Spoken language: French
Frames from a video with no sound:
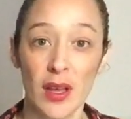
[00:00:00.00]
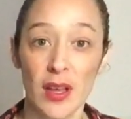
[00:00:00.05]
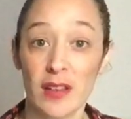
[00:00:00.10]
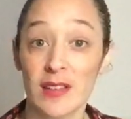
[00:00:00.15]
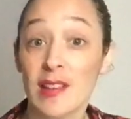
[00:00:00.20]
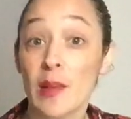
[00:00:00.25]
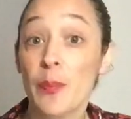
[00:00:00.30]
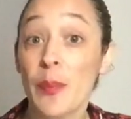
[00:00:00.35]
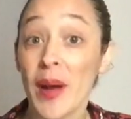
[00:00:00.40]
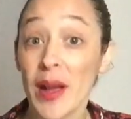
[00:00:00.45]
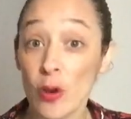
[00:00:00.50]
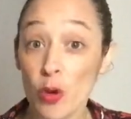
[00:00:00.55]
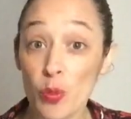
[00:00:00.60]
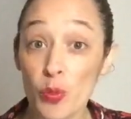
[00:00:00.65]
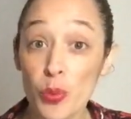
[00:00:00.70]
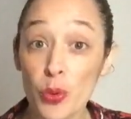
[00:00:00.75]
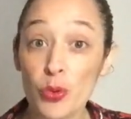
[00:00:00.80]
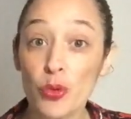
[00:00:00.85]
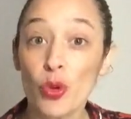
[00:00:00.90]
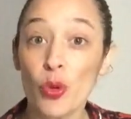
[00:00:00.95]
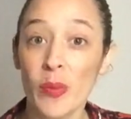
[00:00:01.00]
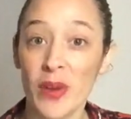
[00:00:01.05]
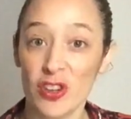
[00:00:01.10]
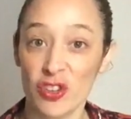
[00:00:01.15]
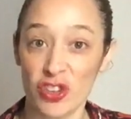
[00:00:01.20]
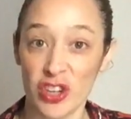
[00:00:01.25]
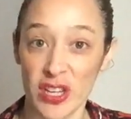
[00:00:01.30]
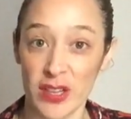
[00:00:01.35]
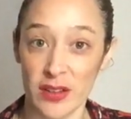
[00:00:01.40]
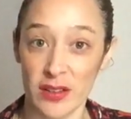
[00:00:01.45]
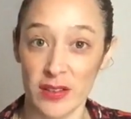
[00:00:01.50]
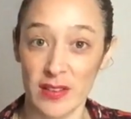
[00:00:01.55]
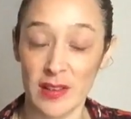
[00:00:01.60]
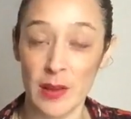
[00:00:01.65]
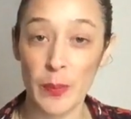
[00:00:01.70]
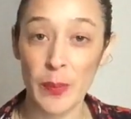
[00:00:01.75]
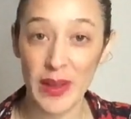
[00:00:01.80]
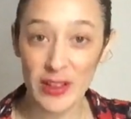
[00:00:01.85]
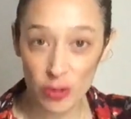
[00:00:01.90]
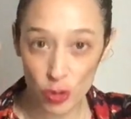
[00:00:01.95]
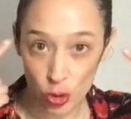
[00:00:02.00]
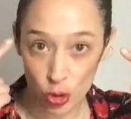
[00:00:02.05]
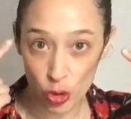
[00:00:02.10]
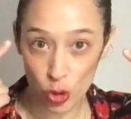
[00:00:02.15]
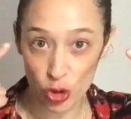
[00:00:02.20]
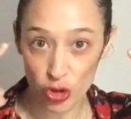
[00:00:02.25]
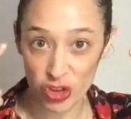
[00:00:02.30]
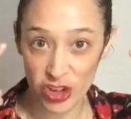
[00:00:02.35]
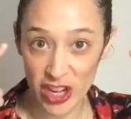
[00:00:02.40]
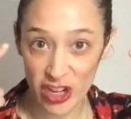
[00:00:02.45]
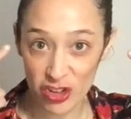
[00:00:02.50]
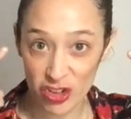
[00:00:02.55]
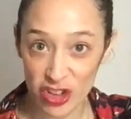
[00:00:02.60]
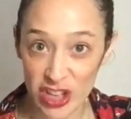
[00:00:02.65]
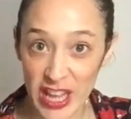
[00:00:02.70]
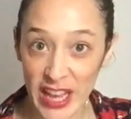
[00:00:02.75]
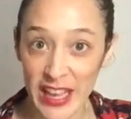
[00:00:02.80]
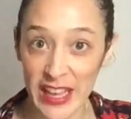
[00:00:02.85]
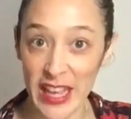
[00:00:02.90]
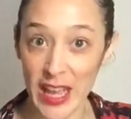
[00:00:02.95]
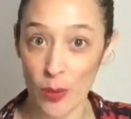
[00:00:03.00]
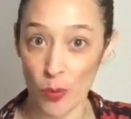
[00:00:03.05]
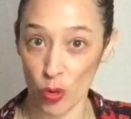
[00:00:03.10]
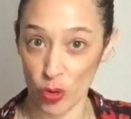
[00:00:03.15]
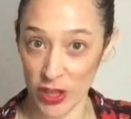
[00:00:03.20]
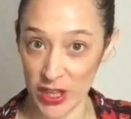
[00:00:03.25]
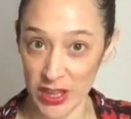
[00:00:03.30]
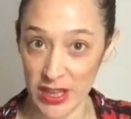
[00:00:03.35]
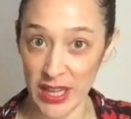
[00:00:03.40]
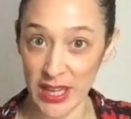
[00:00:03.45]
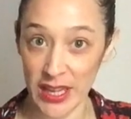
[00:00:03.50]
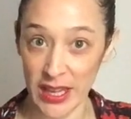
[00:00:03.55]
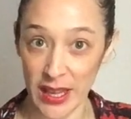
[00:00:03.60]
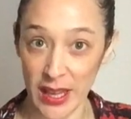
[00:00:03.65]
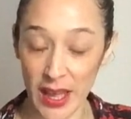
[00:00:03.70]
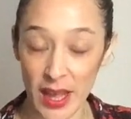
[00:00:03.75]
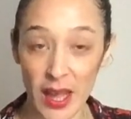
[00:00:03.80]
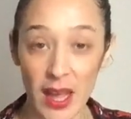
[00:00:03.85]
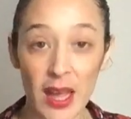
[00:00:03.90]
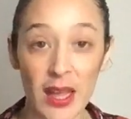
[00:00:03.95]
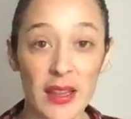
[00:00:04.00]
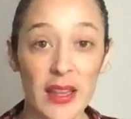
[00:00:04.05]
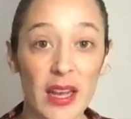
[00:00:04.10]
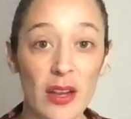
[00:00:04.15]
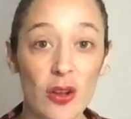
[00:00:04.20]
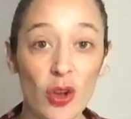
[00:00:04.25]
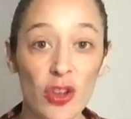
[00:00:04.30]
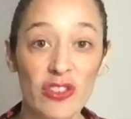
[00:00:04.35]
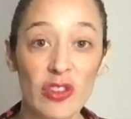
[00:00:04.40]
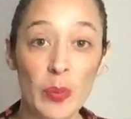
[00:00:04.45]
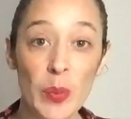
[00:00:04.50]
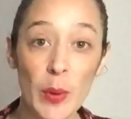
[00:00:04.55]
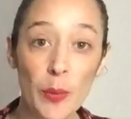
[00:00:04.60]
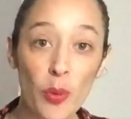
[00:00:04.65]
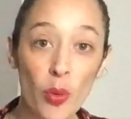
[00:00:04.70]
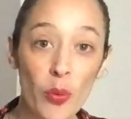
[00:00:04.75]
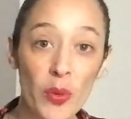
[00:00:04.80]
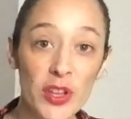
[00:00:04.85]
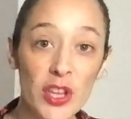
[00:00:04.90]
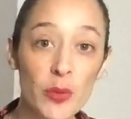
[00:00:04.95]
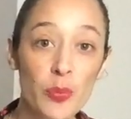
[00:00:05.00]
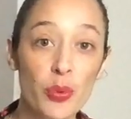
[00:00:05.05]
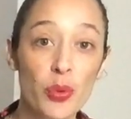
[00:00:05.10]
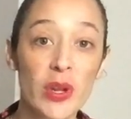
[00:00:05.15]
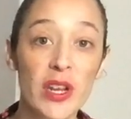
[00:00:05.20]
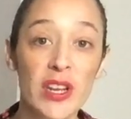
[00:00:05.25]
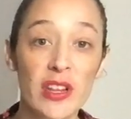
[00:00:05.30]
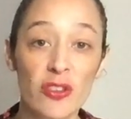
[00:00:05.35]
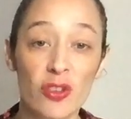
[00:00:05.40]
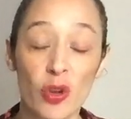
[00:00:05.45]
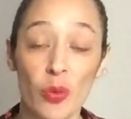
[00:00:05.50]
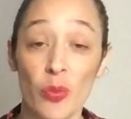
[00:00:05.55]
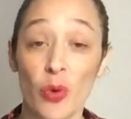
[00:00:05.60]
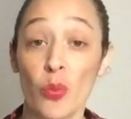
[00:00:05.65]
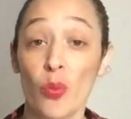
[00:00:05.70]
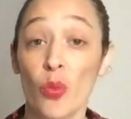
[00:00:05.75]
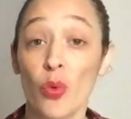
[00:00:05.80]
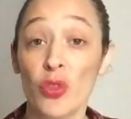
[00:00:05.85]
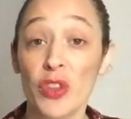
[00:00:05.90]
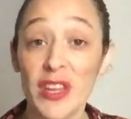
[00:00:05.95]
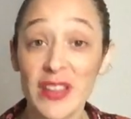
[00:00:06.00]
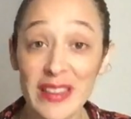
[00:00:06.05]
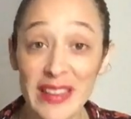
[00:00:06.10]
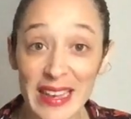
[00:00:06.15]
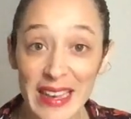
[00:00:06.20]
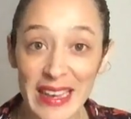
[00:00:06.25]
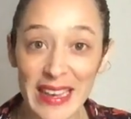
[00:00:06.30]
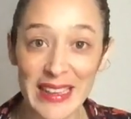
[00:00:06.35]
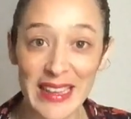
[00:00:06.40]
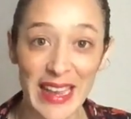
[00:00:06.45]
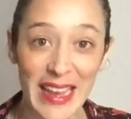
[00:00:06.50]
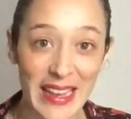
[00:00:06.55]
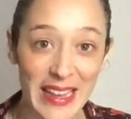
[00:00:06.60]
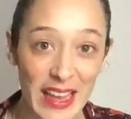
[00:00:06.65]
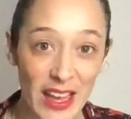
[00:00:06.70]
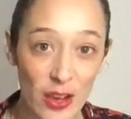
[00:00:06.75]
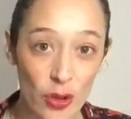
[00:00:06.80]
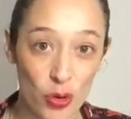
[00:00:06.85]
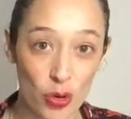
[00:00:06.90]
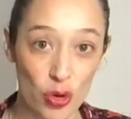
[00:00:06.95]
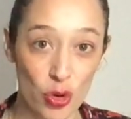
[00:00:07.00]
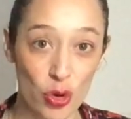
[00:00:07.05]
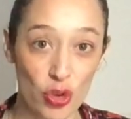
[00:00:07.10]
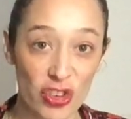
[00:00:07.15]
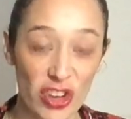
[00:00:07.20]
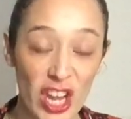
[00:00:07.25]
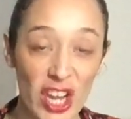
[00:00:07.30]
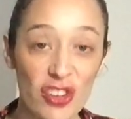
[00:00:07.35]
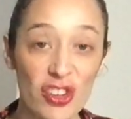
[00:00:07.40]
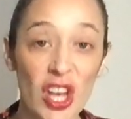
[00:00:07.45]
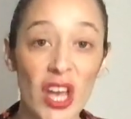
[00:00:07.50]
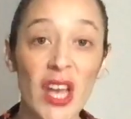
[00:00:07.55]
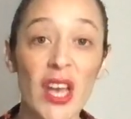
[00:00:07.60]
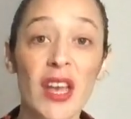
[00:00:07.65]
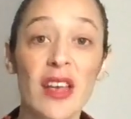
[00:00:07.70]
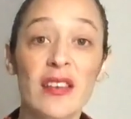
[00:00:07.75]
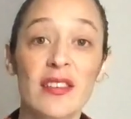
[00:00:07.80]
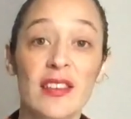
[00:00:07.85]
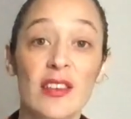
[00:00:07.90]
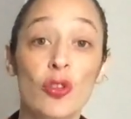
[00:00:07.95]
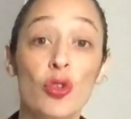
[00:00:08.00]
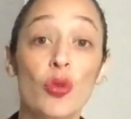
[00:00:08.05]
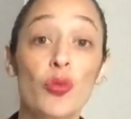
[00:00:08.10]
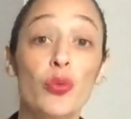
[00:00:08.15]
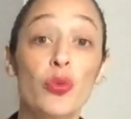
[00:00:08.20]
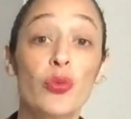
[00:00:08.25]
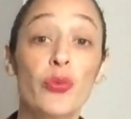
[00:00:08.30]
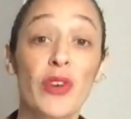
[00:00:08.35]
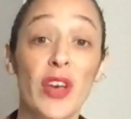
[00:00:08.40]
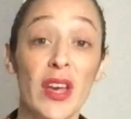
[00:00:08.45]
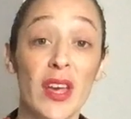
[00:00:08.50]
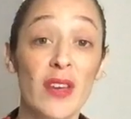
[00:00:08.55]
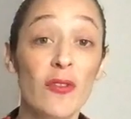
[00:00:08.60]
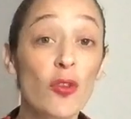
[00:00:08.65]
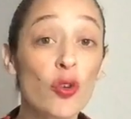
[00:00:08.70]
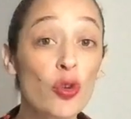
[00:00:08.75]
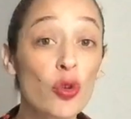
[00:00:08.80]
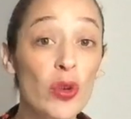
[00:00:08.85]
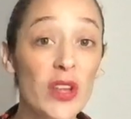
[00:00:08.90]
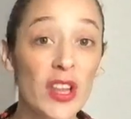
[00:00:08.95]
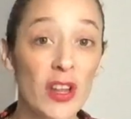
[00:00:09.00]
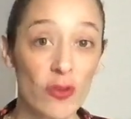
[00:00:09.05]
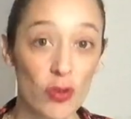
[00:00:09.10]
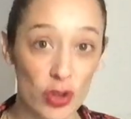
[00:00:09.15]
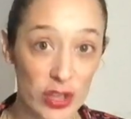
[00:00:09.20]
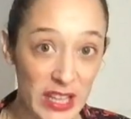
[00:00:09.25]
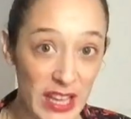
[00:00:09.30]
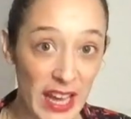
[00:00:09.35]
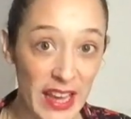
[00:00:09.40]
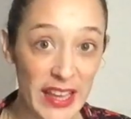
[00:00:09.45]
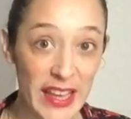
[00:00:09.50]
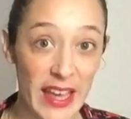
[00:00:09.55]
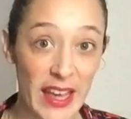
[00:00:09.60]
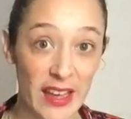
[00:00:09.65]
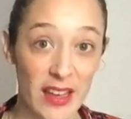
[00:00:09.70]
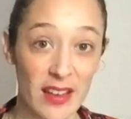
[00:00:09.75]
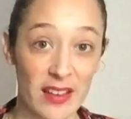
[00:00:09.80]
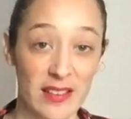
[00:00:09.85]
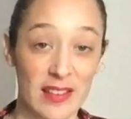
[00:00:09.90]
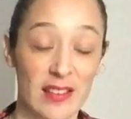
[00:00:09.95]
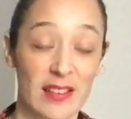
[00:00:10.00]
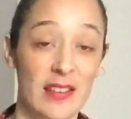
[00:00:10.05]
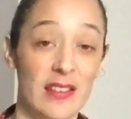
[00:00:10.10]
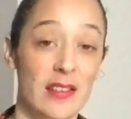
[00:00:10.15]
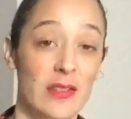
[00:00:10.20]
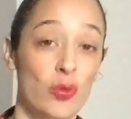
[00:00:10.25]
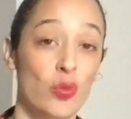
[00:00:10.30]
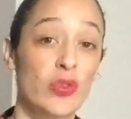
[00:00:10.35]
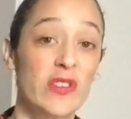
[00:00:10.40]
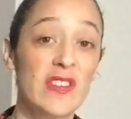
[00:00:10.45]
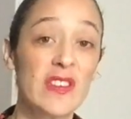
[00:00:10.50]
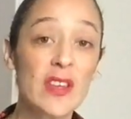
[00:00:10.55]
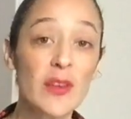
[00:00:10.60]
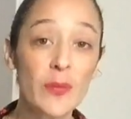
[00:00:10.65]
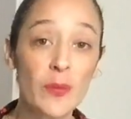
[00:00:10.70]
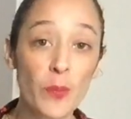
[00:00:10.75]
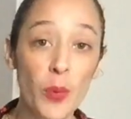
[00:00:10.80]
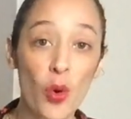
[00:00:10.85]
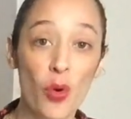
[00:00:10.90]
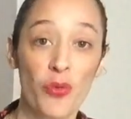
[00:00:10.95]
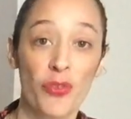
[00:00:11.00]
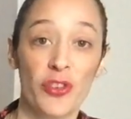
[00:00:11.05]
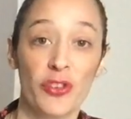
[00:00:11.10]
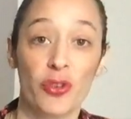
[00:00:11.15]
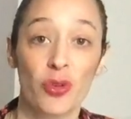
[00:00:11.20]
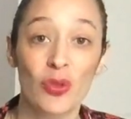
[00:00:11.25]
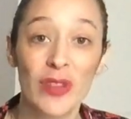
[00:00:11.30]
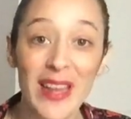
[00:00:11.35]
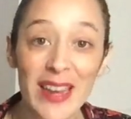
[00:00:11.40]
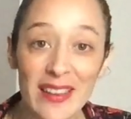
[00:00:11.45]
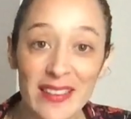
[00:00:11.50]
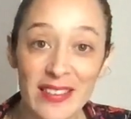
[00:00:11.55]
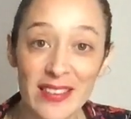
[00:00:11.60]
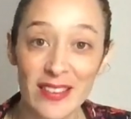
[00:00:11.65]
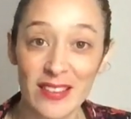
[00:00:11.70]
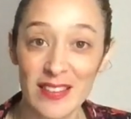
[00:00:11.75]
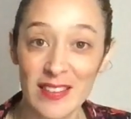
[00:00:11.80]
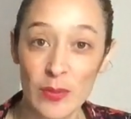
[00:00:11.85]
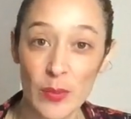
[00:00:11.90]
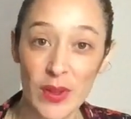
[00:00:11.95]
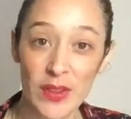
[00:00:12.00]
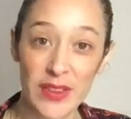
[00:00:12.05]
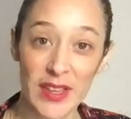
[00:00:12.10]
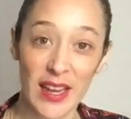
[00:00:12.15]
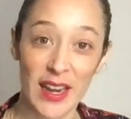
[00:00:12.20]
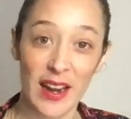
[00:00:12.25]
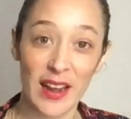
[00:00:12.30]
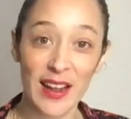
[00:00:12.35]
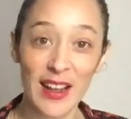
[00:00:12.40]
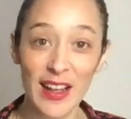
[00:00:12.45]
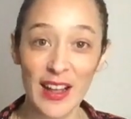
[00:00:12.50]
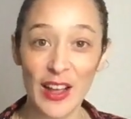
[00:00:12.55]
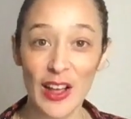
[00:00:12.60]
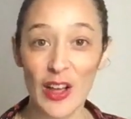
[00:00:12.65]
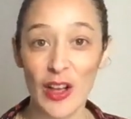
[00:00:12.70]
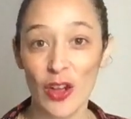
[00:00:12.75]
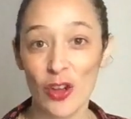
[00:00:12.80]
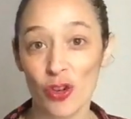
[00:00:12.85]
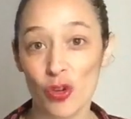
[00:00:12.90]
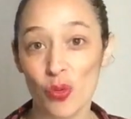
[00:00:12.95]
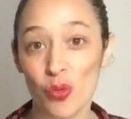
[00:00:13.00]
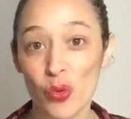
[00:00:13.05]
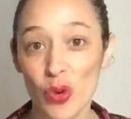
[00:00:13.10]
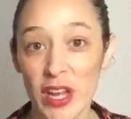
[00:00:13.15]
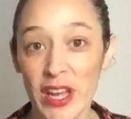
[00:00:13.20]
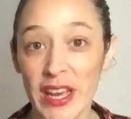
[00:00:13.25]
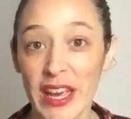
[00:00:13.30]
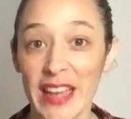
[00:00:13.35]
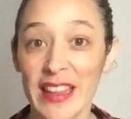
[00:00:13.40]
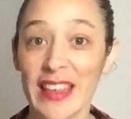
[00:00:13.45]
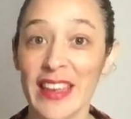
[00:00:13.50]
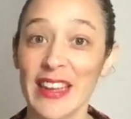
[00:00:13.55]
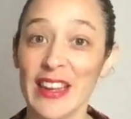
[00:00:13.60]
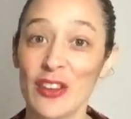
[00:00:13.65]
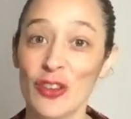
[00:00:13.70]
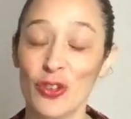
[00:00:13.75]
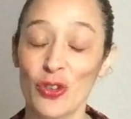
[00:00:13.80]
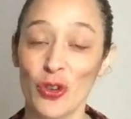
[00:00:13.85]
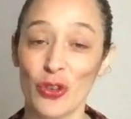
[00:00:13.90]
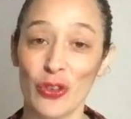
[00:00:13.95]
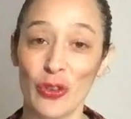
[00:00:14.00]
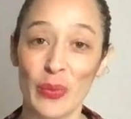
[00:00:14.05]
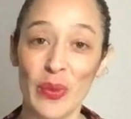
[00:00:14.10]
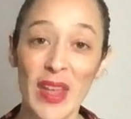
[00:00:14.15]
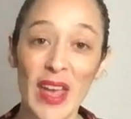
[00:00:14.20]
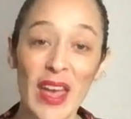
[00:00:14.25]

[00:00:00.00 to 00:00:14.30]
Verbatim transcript: C'est pas le but de ma chaîne, c'est pas ce que je recherche derrière mon intérêt. D'accord, c'est pas pour manipuler les hommes. Mon intérêt derrière que je recherche, c'est de vous faire évoluer dans votre carrière grâce à ces outils professionnels et sentimentaux. Je voulais cadrer les choses.